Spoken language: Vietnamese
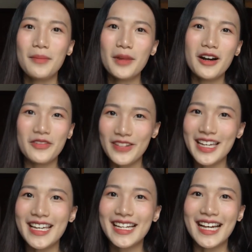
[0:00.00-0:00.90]
bởi
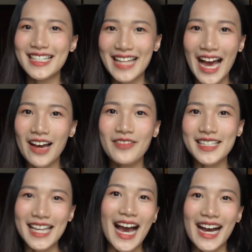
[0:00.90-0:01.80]
vì cái giá
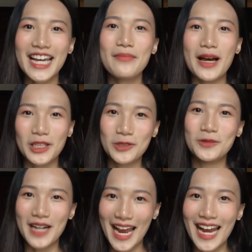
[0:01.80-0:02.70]
phải trả khi mà
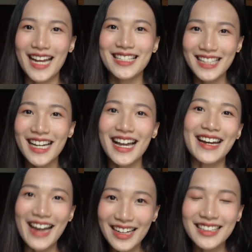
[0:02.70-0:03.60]
tủ đề là rất là
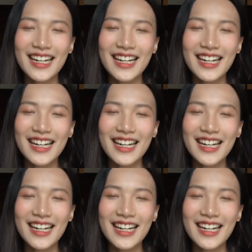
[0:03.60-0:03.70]
đắt